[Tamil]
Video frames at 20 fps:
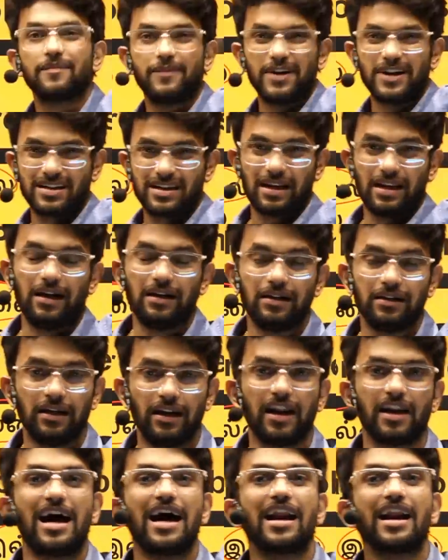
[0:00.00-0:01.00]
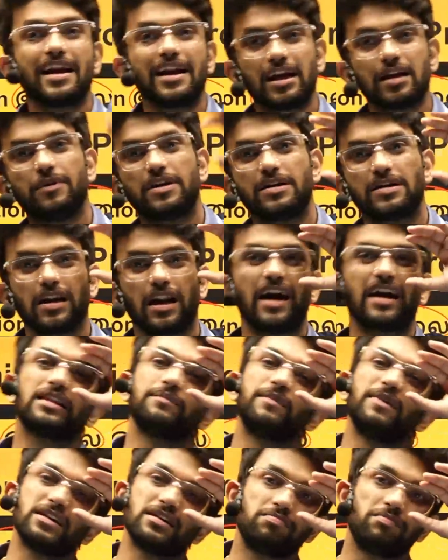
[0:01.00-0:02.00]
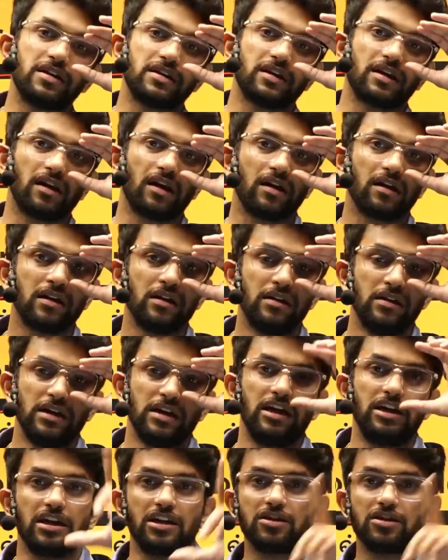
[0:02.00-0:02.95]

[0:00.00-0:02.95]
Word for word: படிச்சுக்கலாம் இல்லை நாளைக்கு படிச்சுக்கலாம் அடுத்த மாதம் படிச்சுக்கலாம் இது என்ன